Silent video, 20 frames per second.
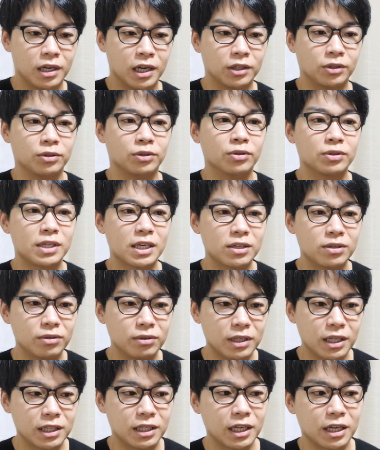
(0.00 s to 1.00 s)
あと良さそ
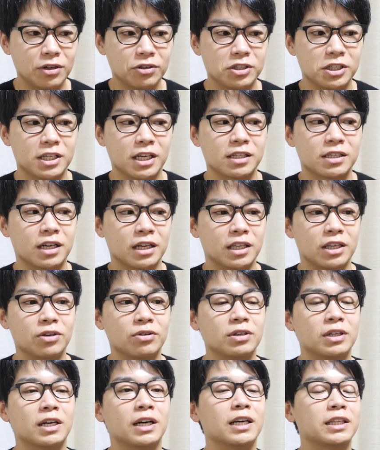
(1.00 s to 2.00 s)
うだったけど実際使って良
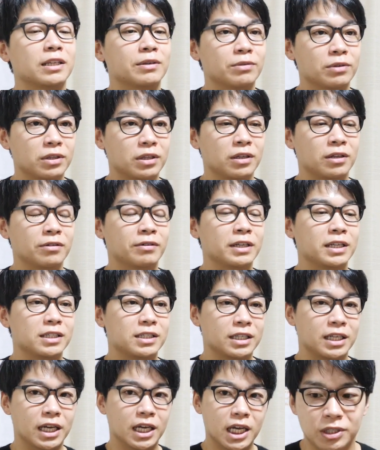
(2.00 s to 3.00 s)
くなかったものっていうのがで
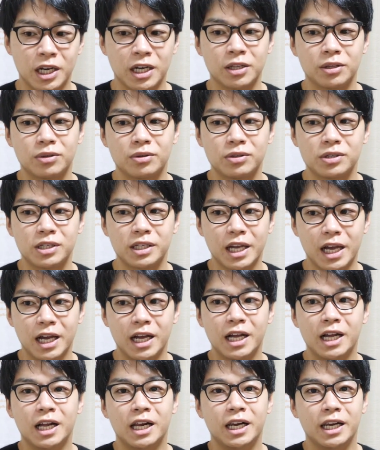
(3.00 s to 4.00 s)
すねちゃんとした
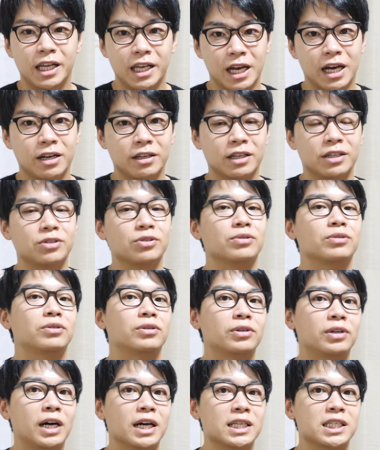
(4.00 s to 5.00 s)
リアルな情
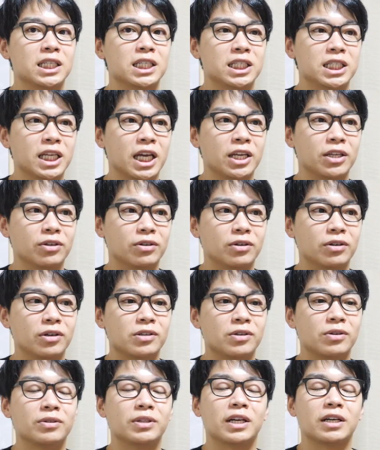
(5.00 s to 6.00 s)
報を発信したいと
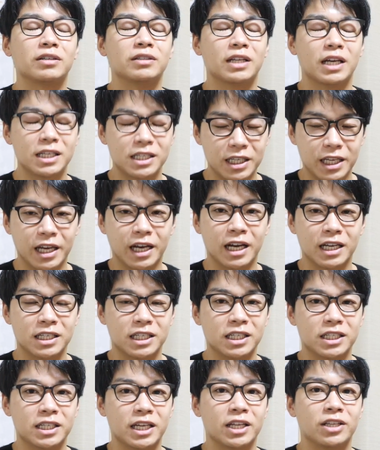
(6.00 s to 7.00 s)
忖度なしで発
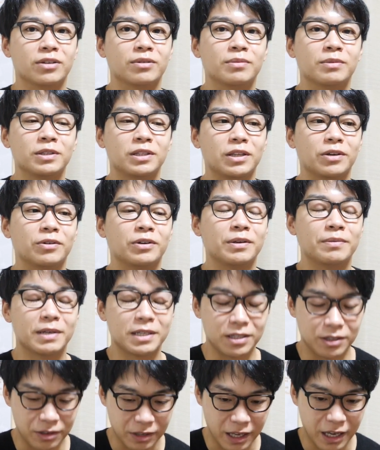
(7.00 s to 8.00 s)
信したいと思っておりま
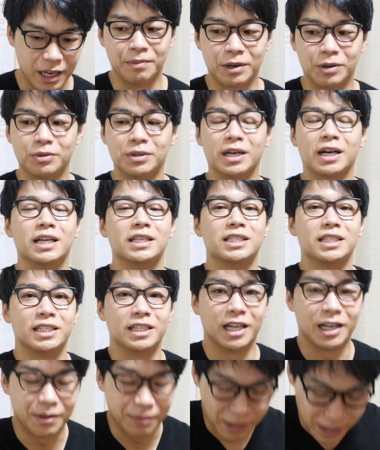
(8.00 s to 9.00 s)
すのでまあこんな感じに
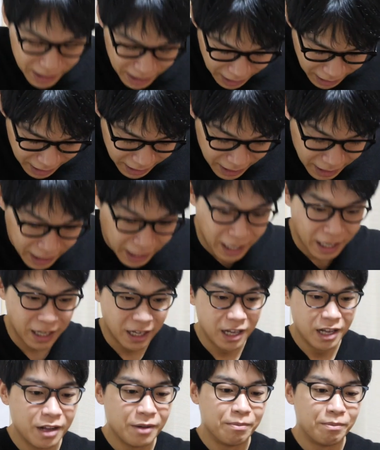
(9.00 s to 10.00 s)
なりましたはい
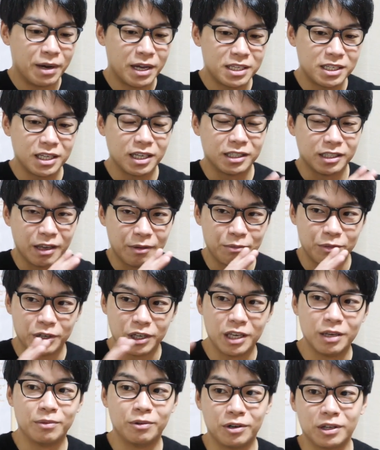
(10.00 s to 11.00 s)
マジで全部
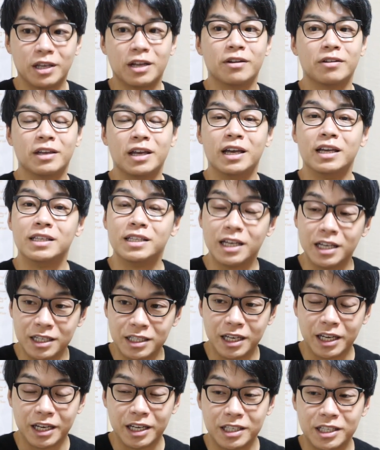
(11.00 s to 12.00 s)
いいものなのでぜひ
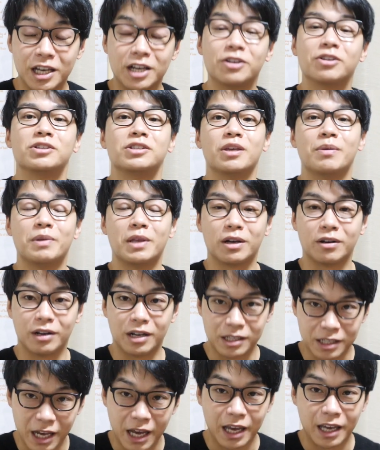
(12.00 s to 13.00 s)
ぜひチェックしてみてく
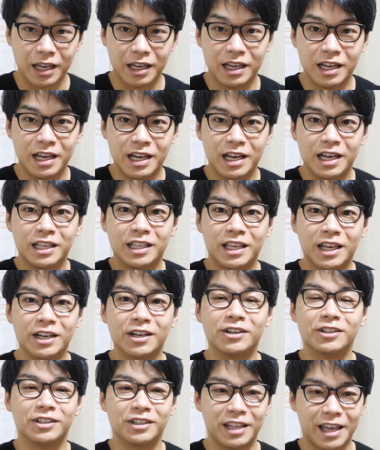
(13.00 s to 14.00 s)
ださいとい
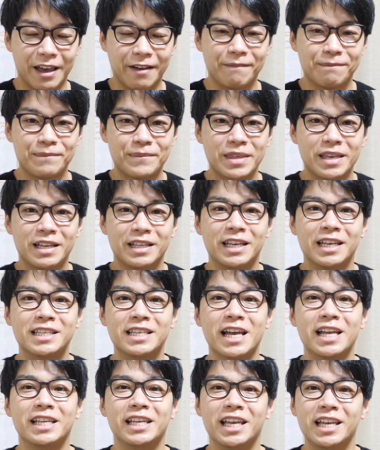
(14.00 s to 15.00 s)
うことで
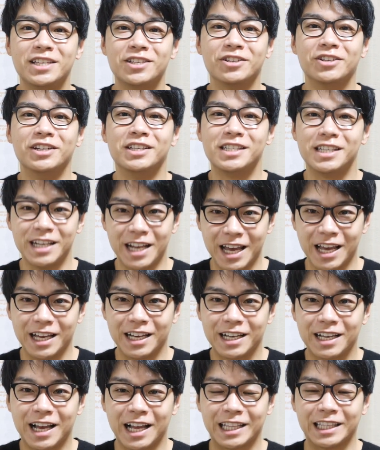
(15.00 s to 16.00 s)
2021
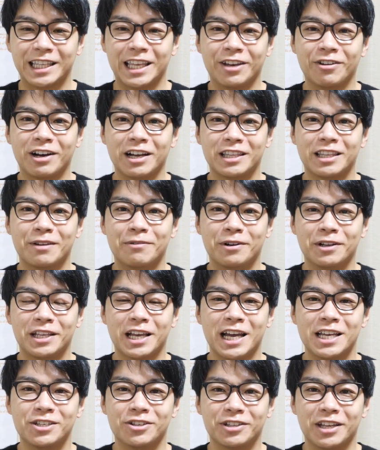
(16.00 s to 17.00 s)
年買ってよかったもの
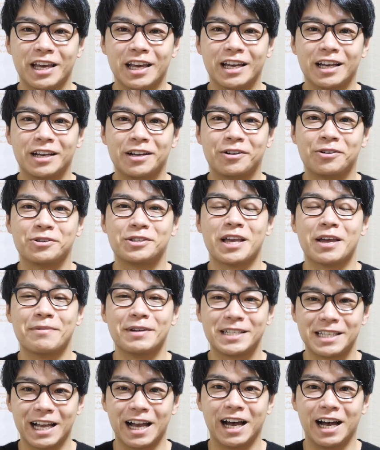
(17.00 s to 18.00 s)
大賞でございま
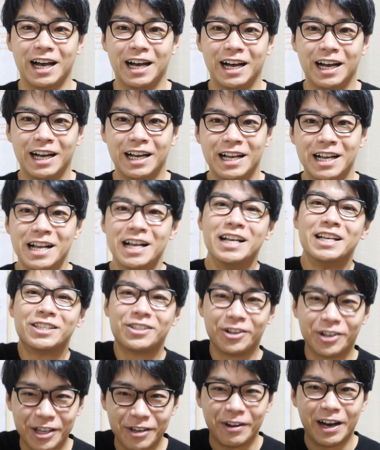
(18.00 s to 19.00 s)
した
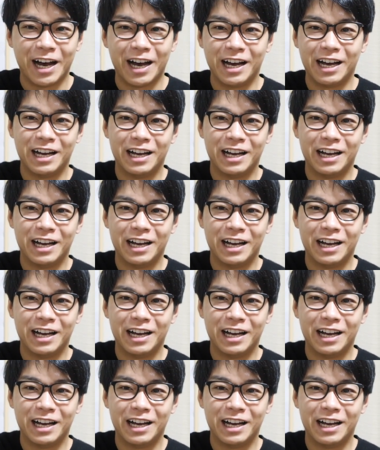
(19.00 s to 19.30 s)
それでは、